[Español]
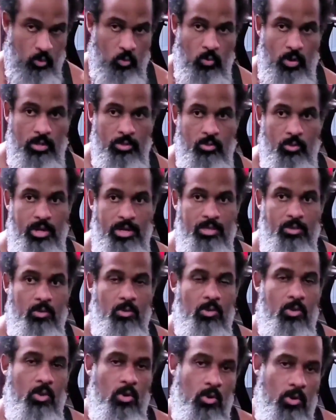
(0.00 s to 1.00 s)
Cuando hay
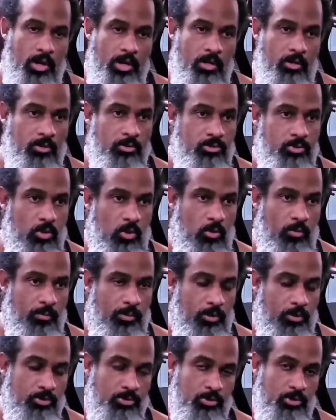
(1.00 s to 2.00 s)
dolor en los
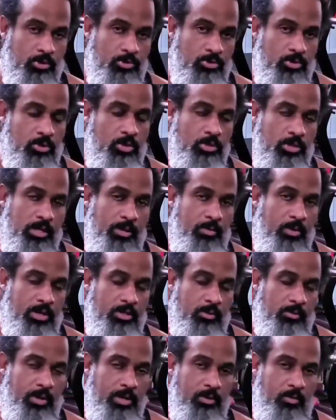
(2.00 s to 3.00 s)
hombros, nosotros tenemos
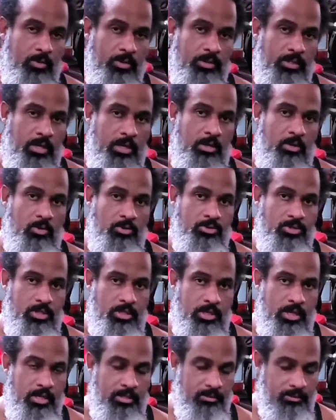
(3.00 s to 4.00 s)
que tomar en cuenta lo
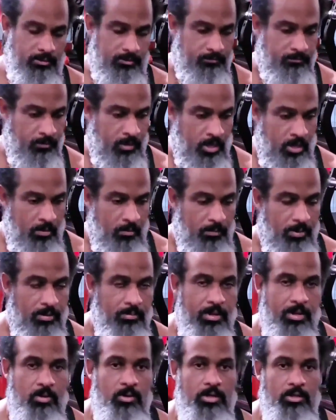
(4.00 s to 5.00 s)
siguiente.
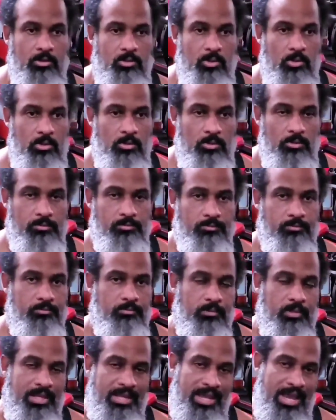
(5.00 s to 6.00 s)
Primero que todo,
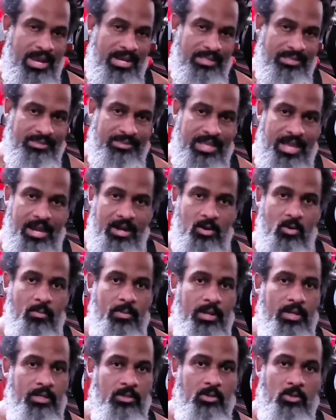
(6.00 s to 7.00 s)
calentar los
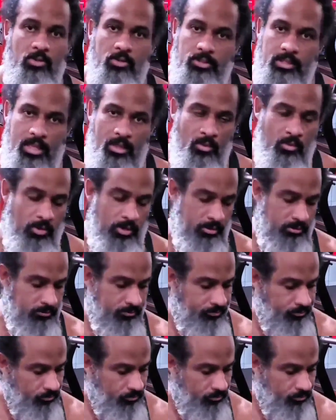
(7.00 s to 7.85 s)
manguitos rotadores.